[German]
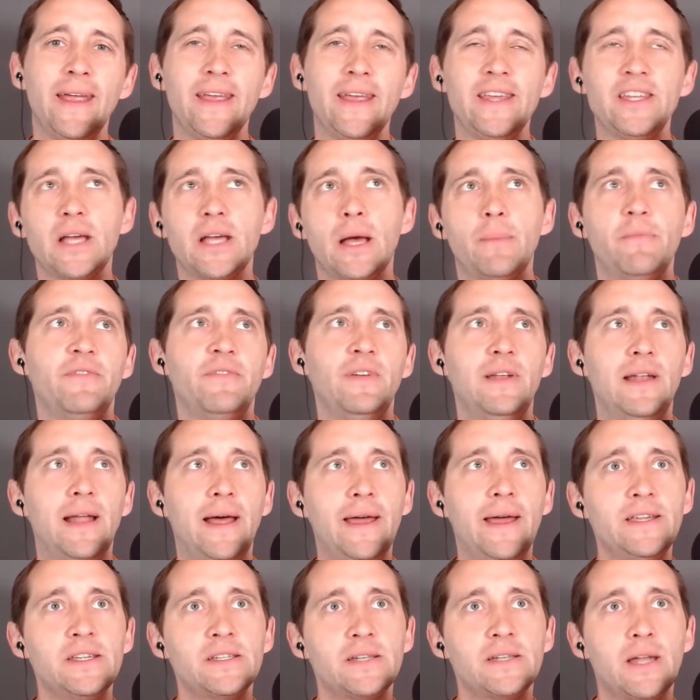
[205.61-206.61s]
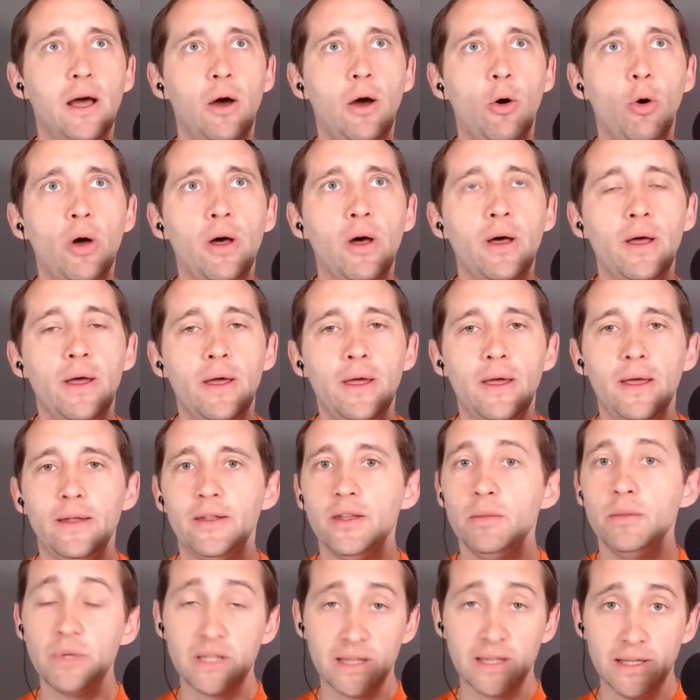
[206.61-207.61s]
Ich habe vielleicht auch
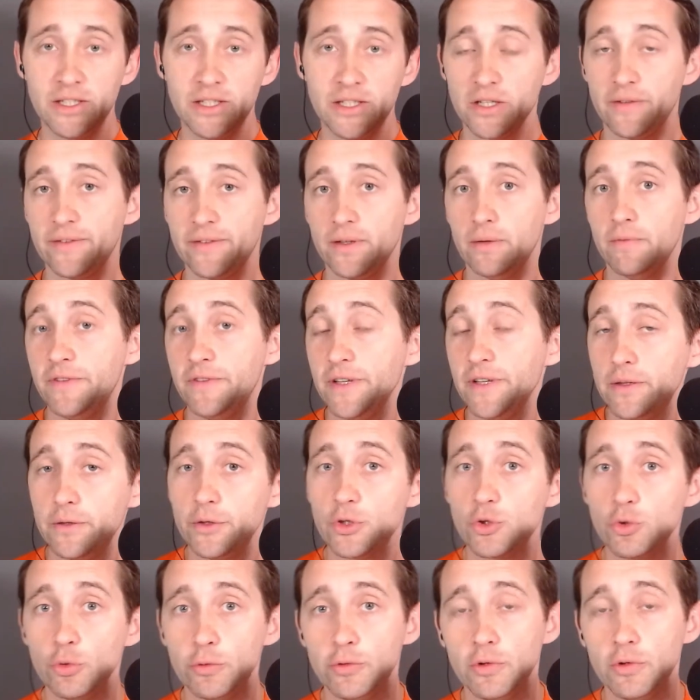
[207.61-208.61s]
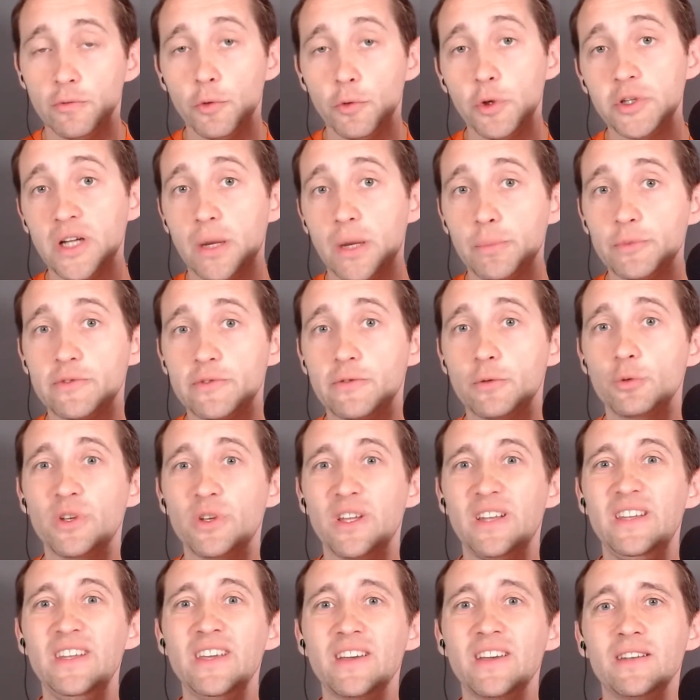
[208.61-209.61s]
eine Mitgliedschaft in einem Fitnessstudio, wo ich ab und zu
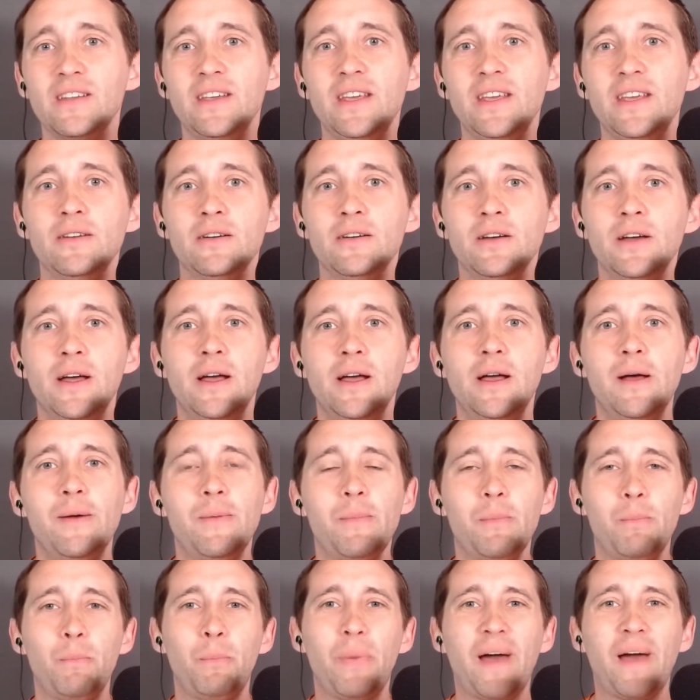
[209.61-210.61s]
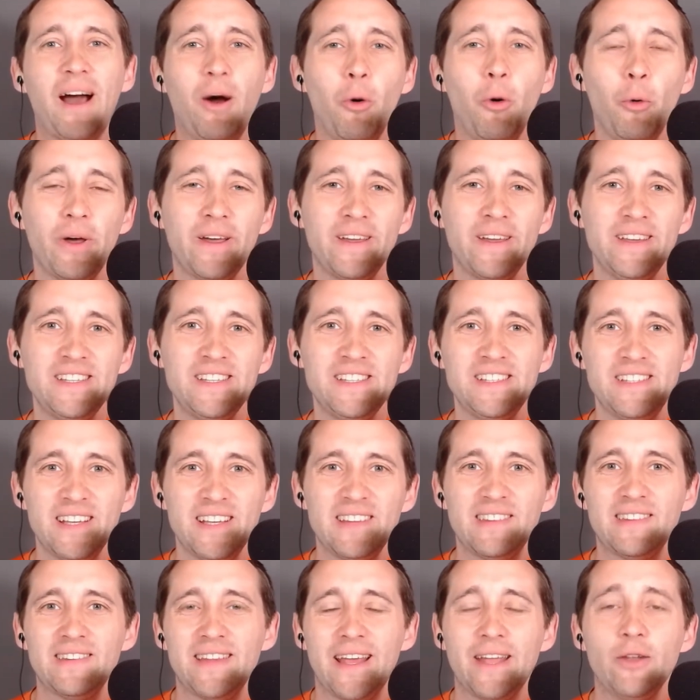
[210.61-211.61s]
trainieren gehe brauche ich
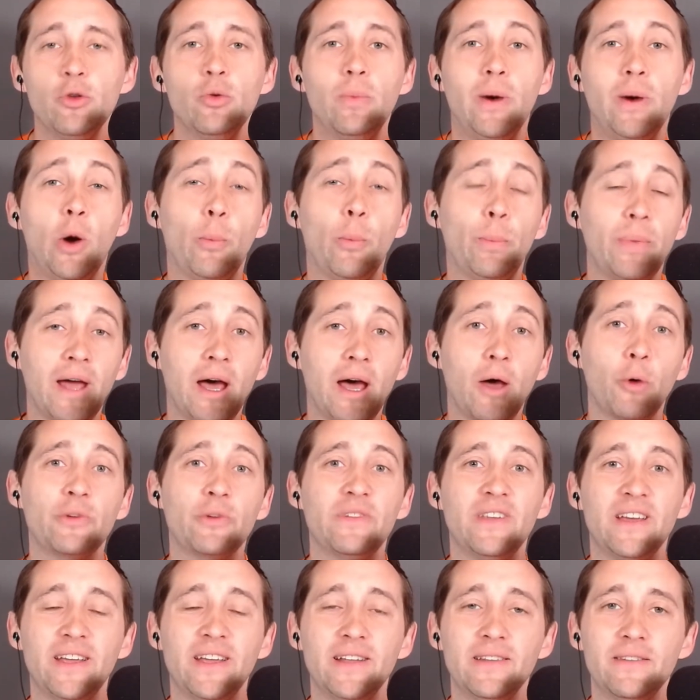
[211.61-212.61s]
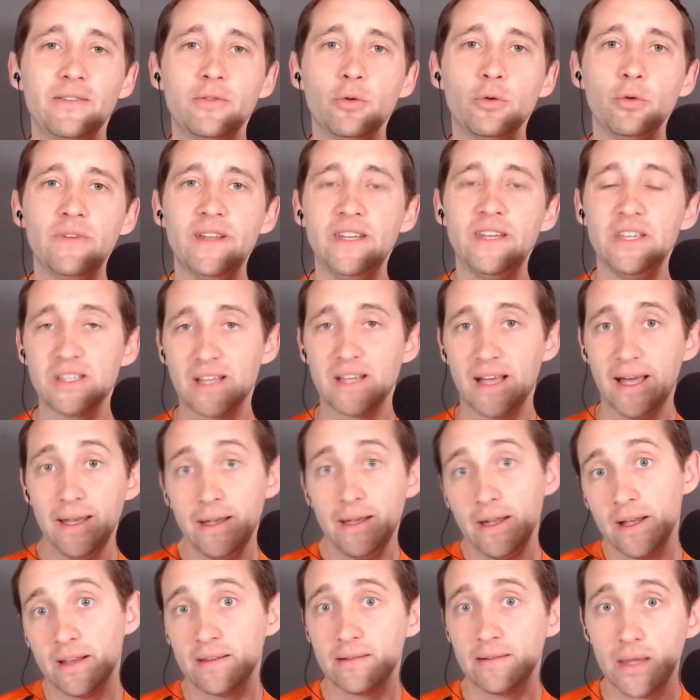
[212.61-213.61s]
jetzt dann überhaupt Nahrungsergänzung, wenn ich
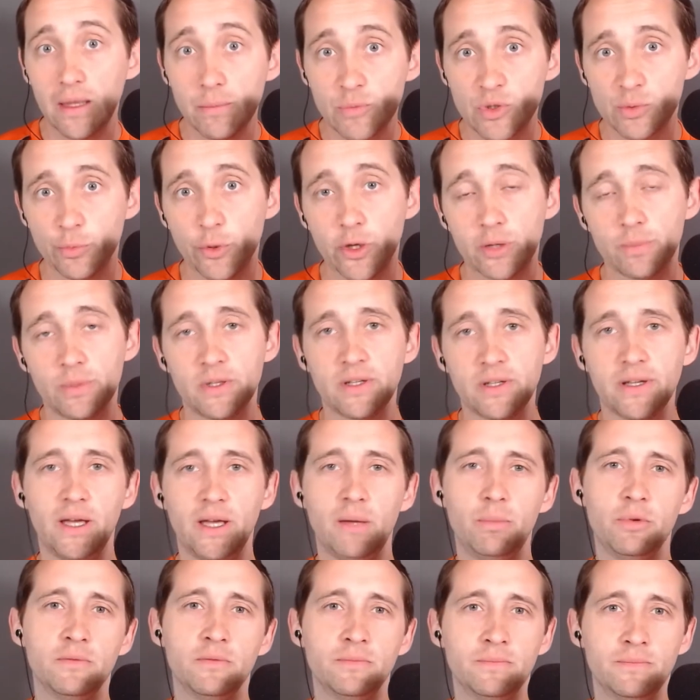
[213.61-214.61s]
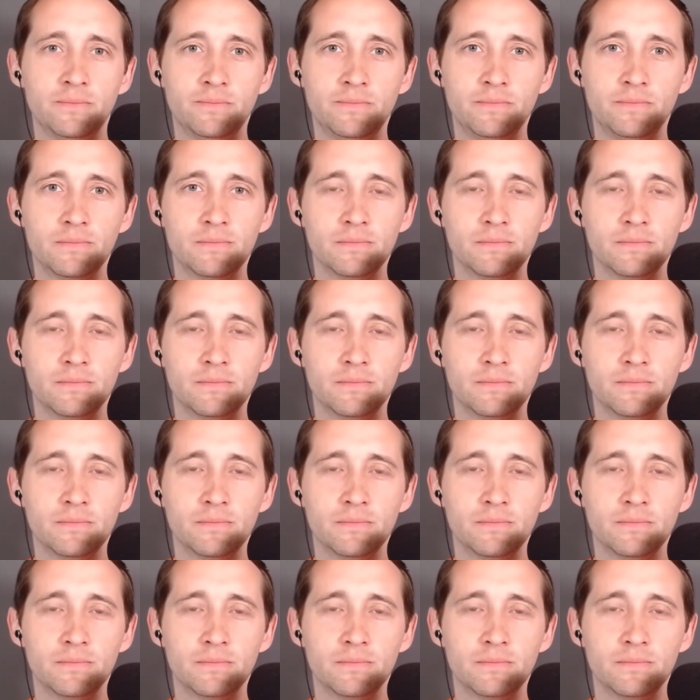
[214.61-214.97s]
keinen Extremsport betreibe?